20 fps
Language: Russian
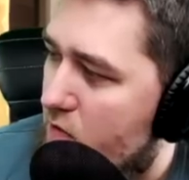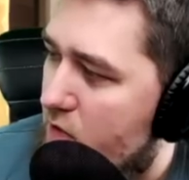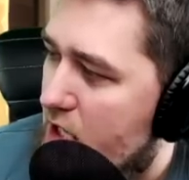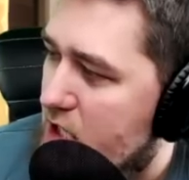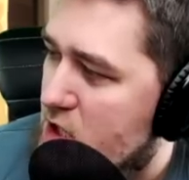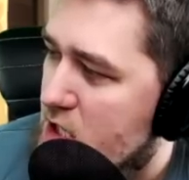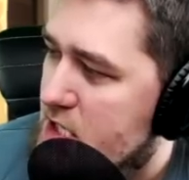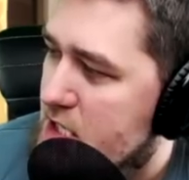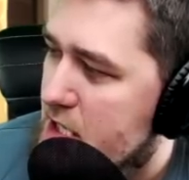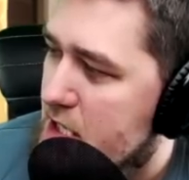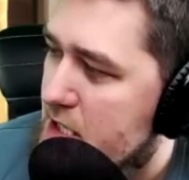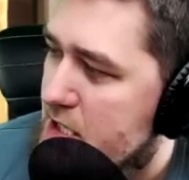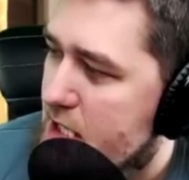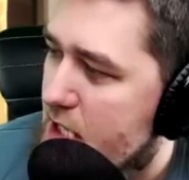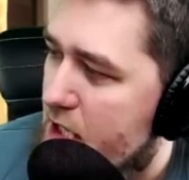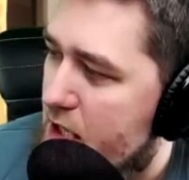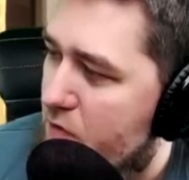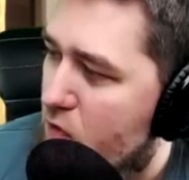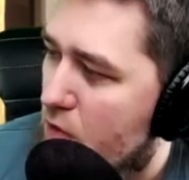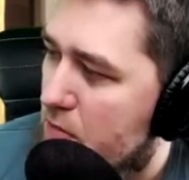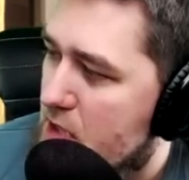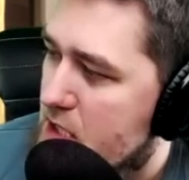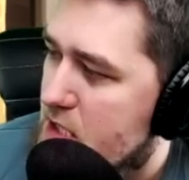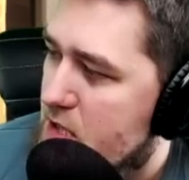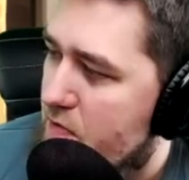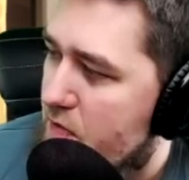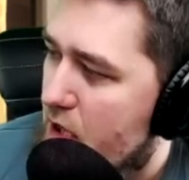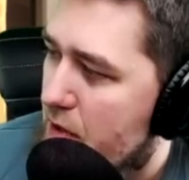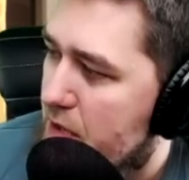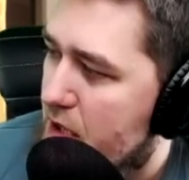Вражеские цели в
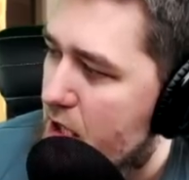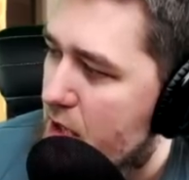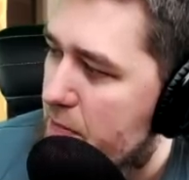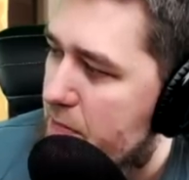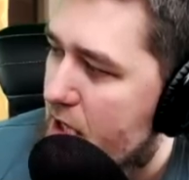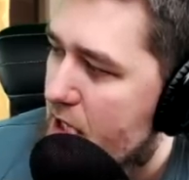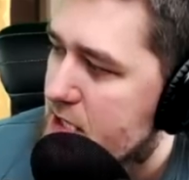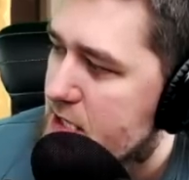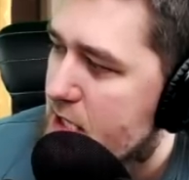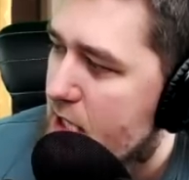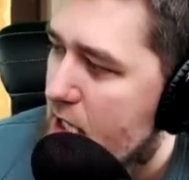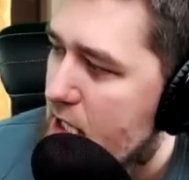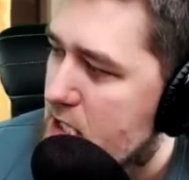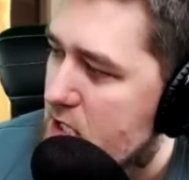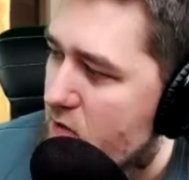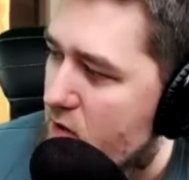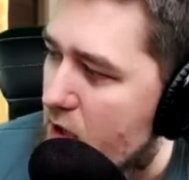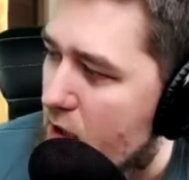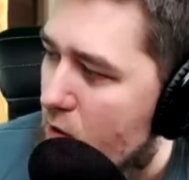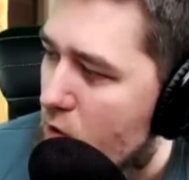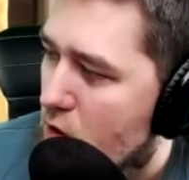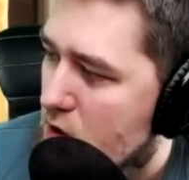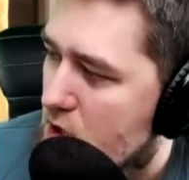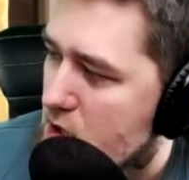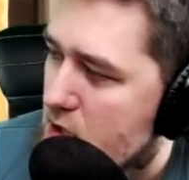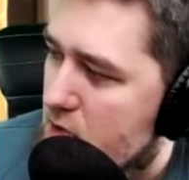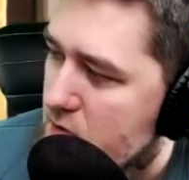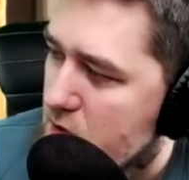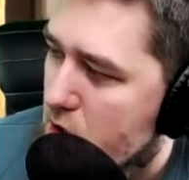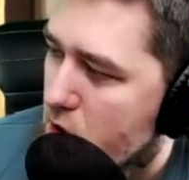области времени и пространства
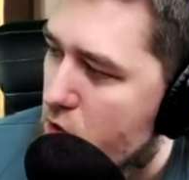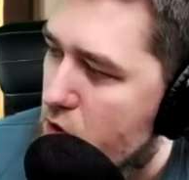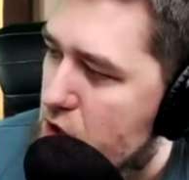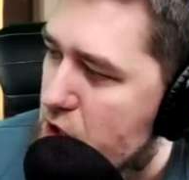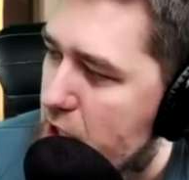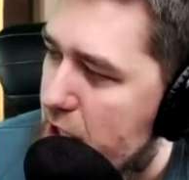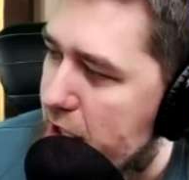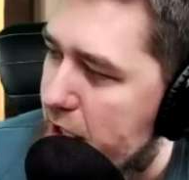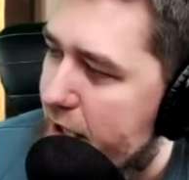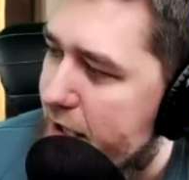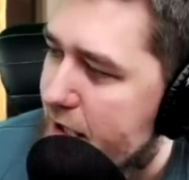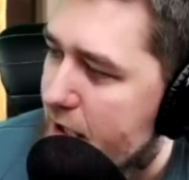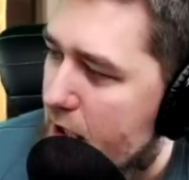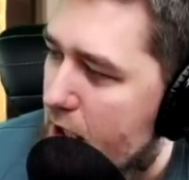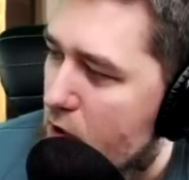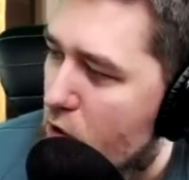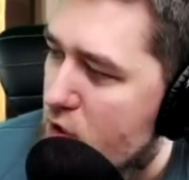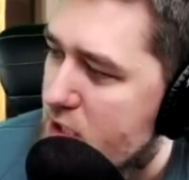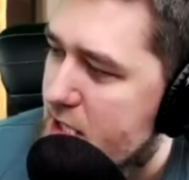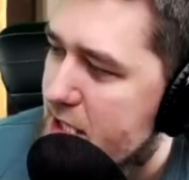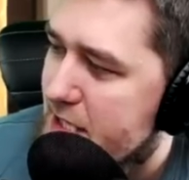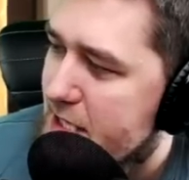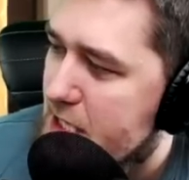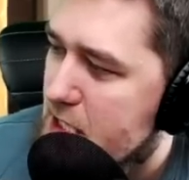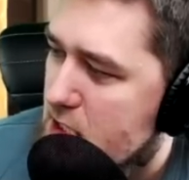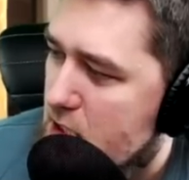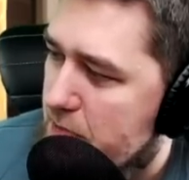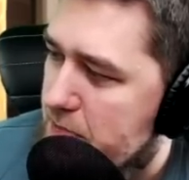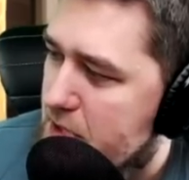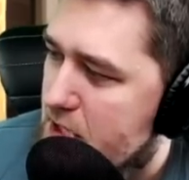находятся в заключении. Это наносит
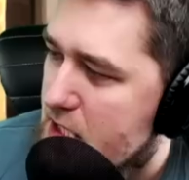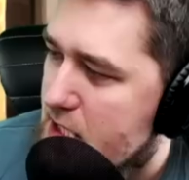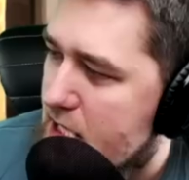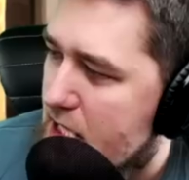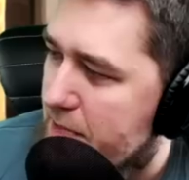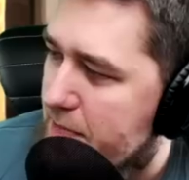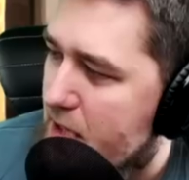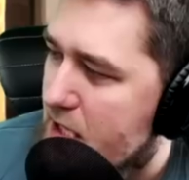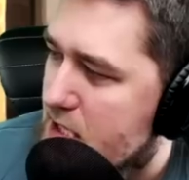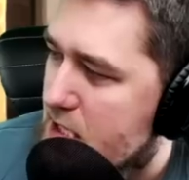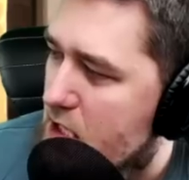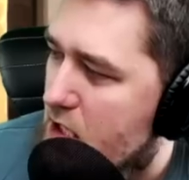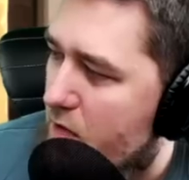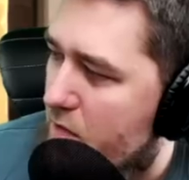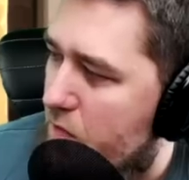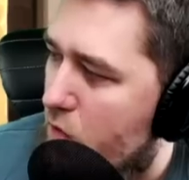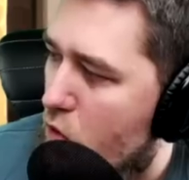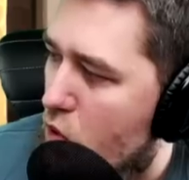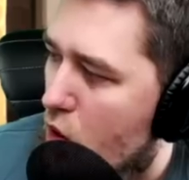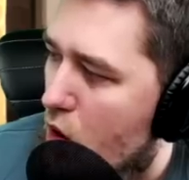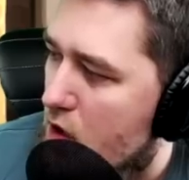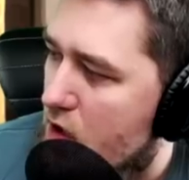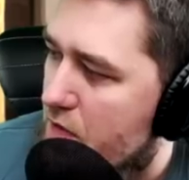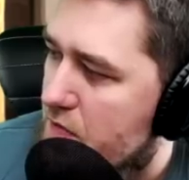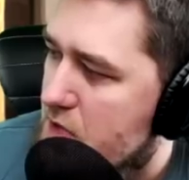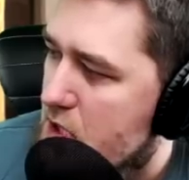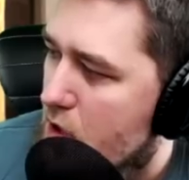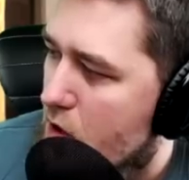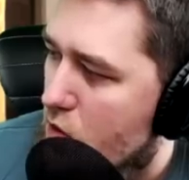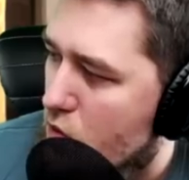350% урона
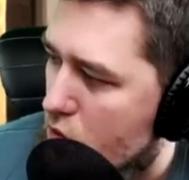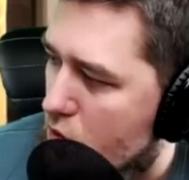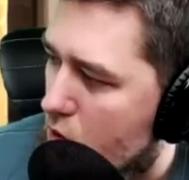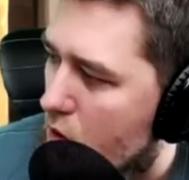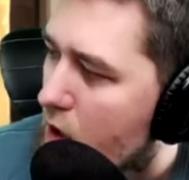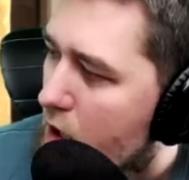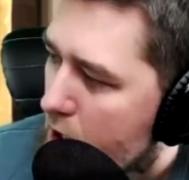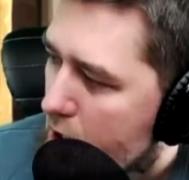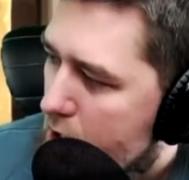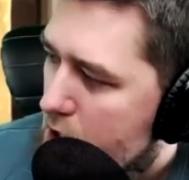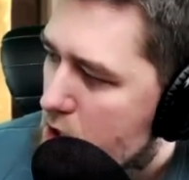в секунду.